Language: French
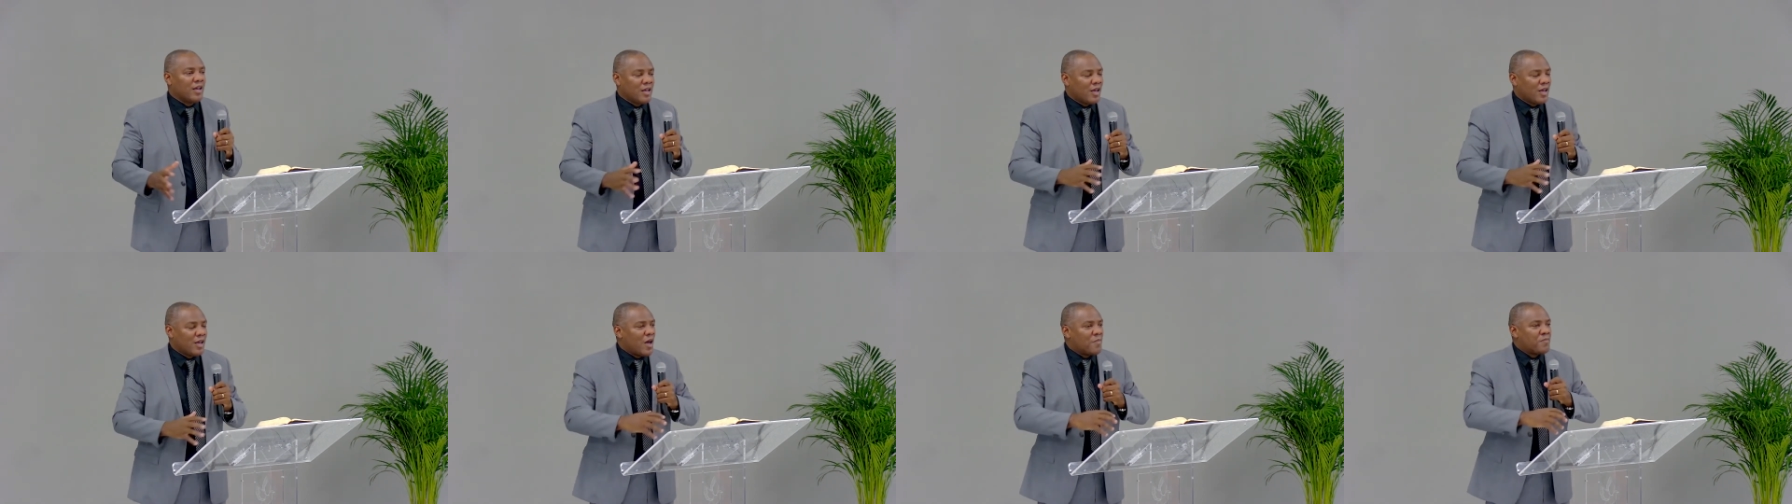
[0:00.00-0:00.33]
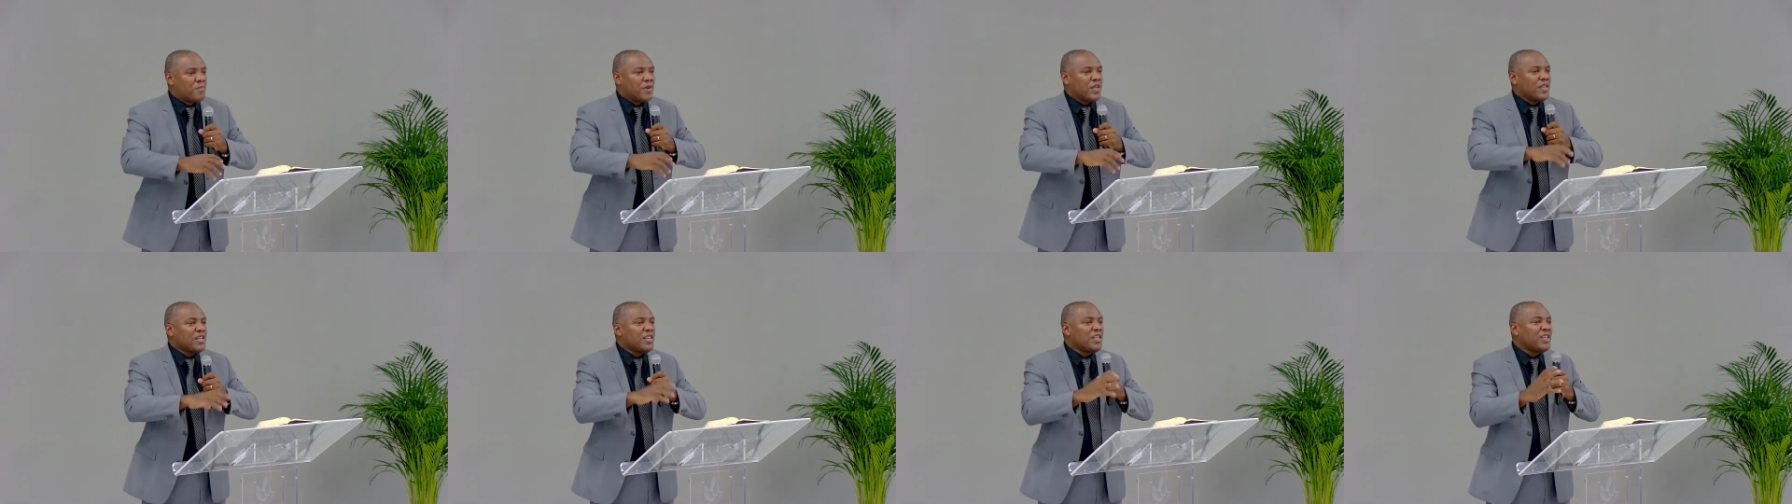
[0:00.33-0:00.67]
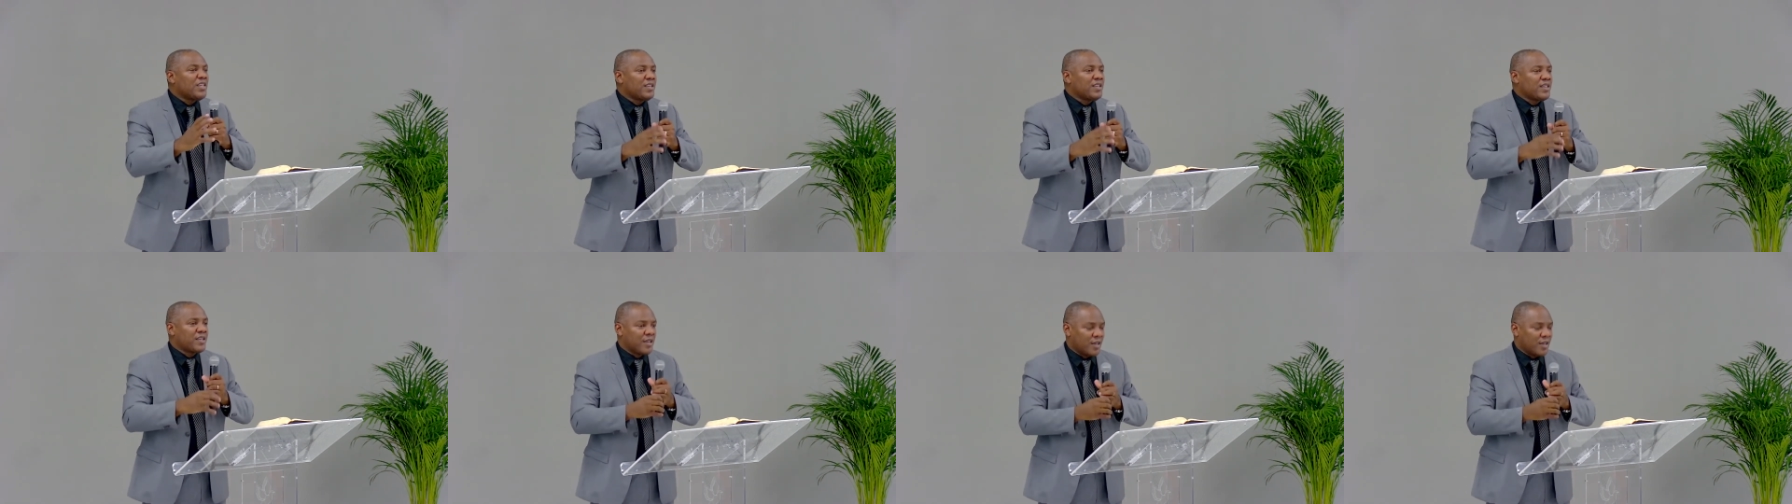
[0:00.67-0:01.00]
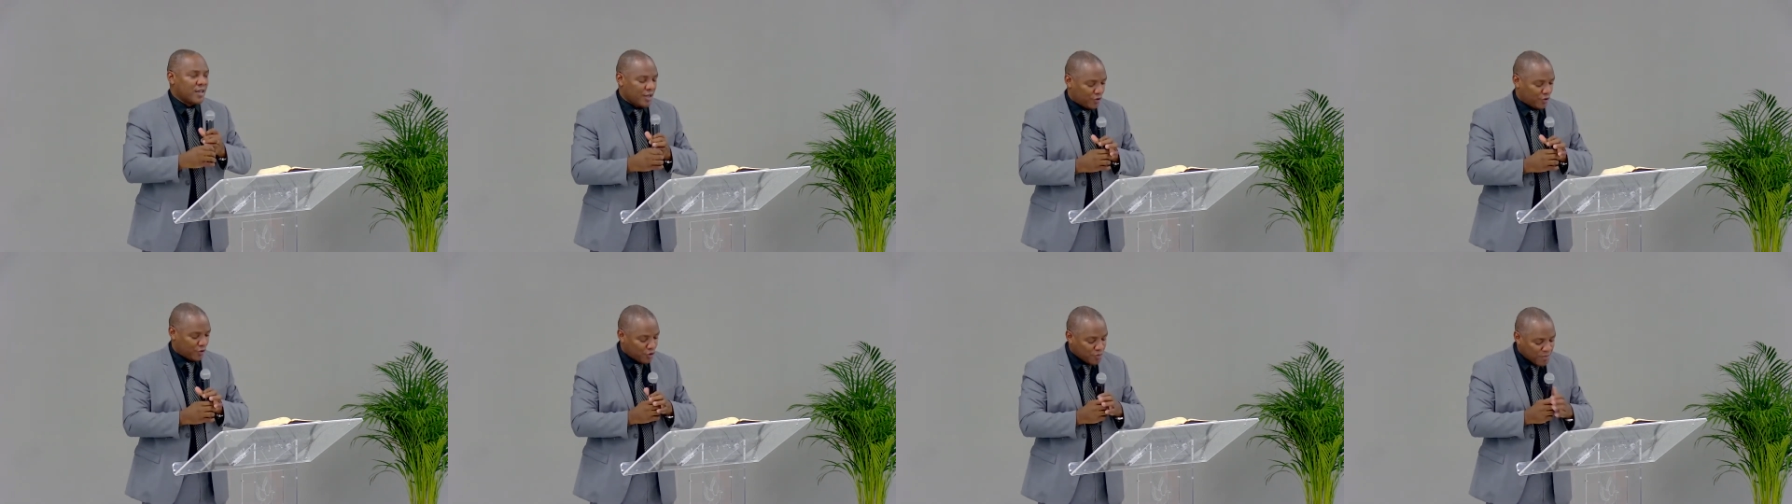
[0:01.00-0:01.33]
un, pays
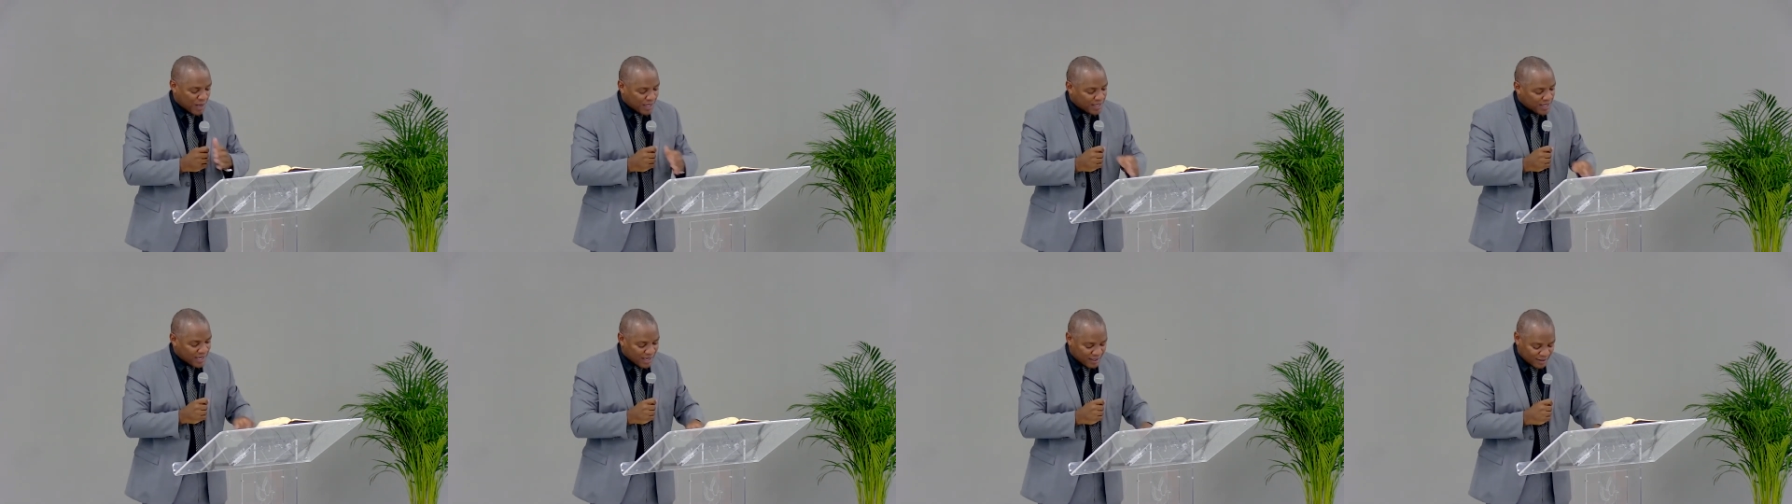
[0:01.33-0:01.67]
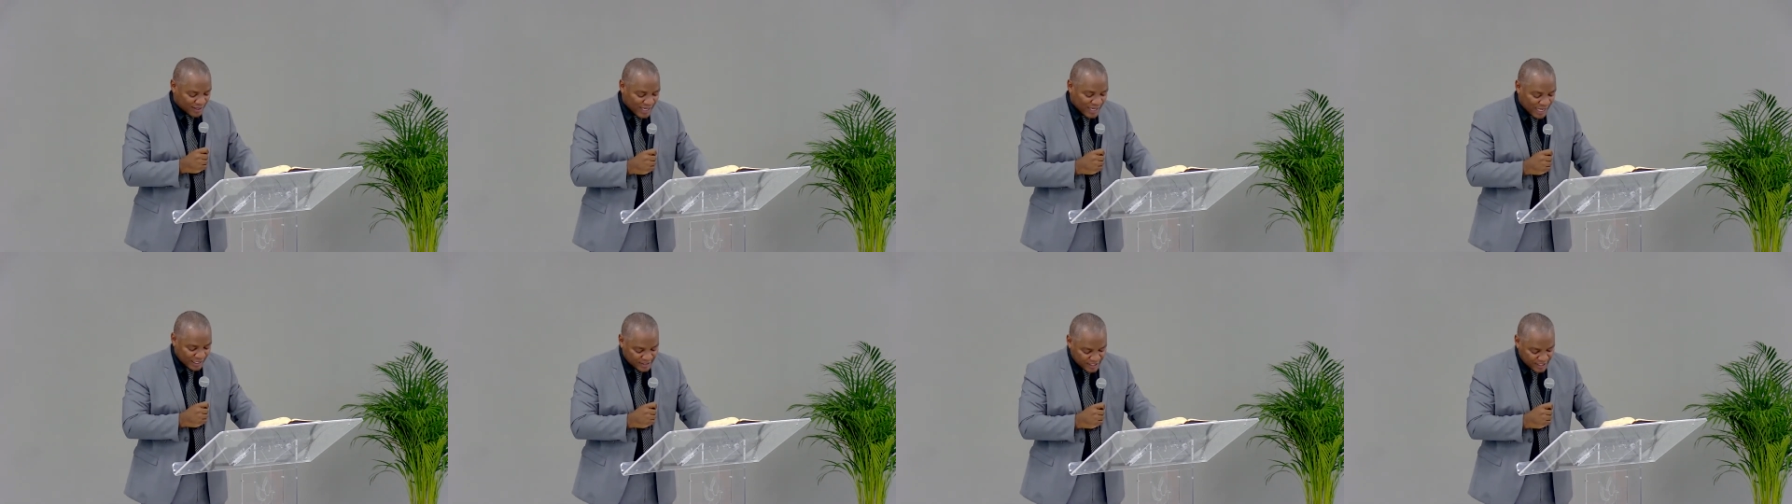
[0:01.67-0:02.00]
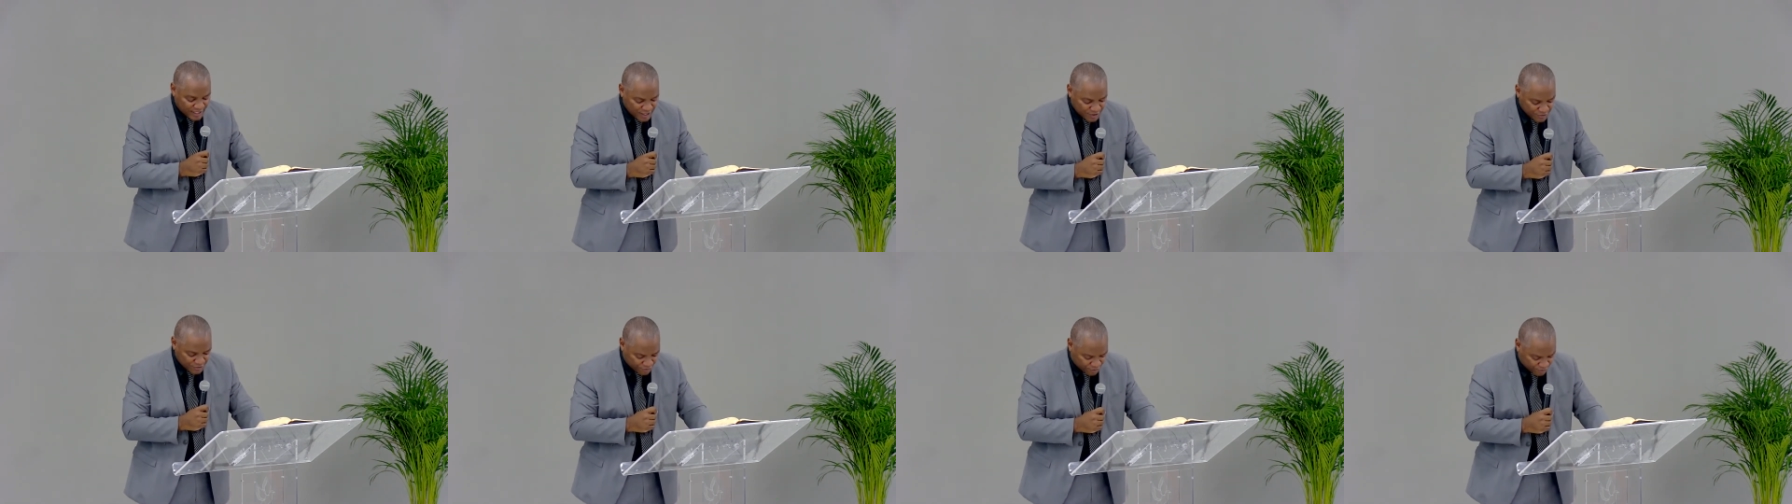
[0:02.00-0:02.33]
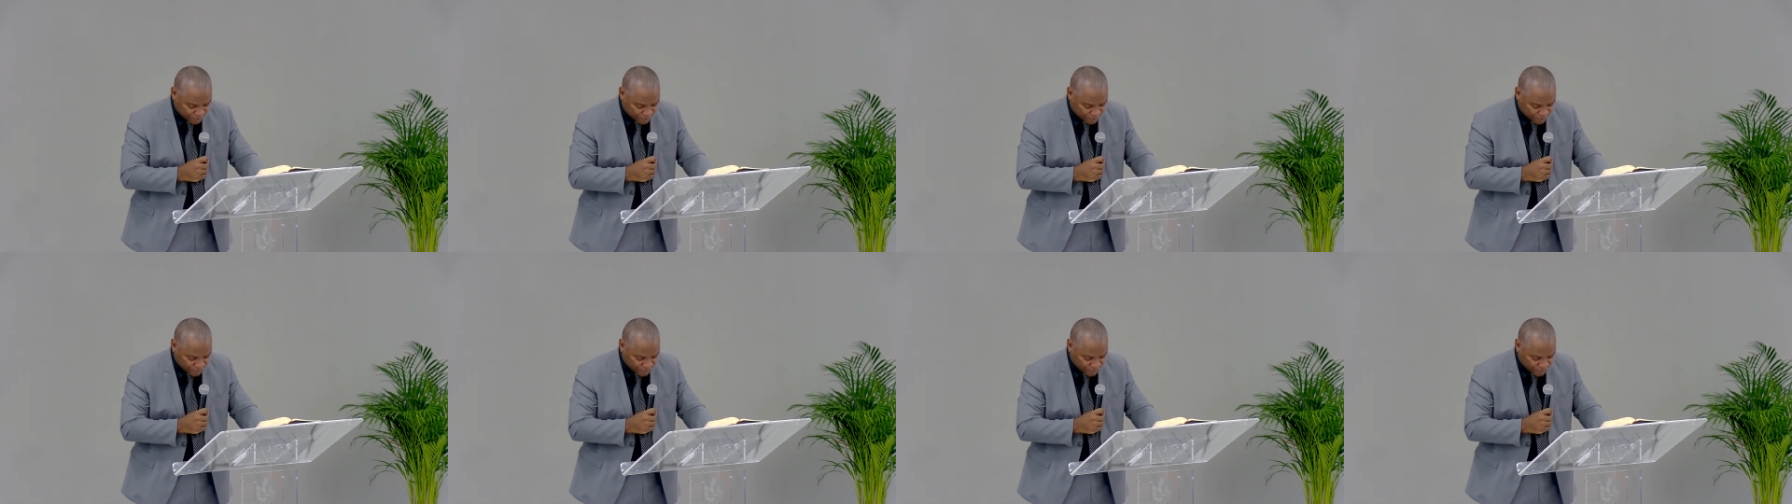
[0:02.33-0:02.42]
d'une manière négative.